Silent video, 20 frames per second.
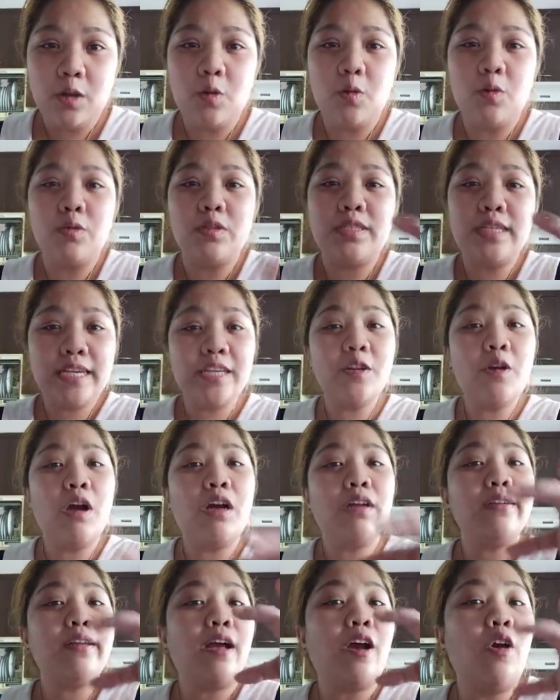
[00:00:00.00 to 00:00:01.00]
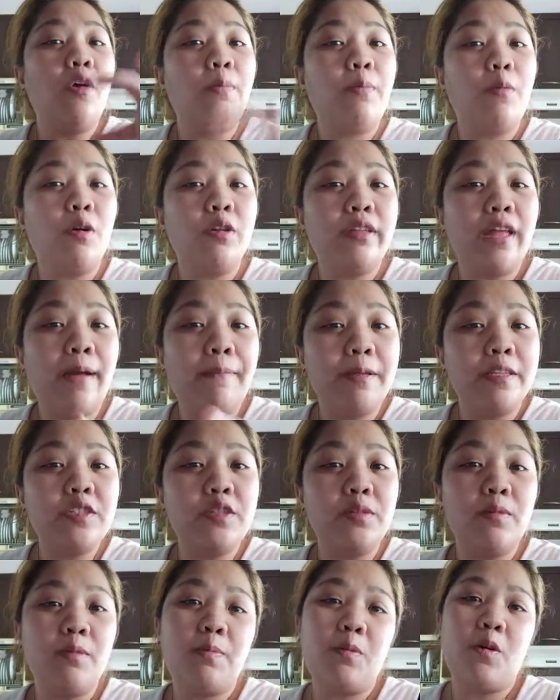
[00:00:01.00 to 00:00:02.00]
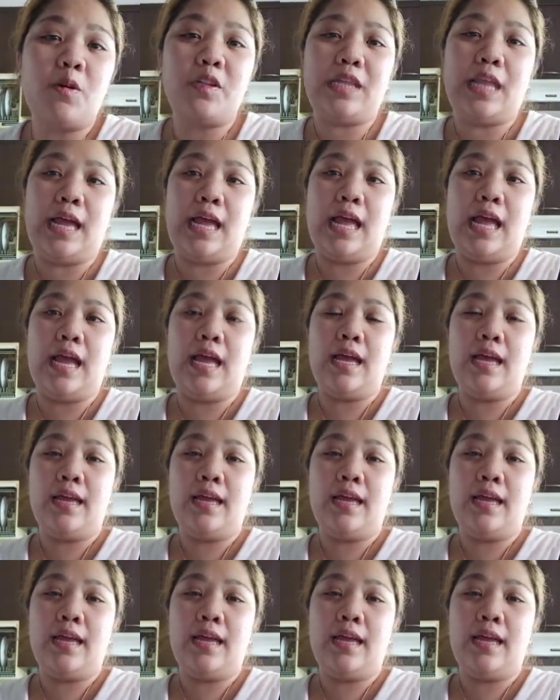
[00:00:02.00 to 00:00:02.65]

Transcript: Kung sino ang nakaupo, dapat sumuporta ka.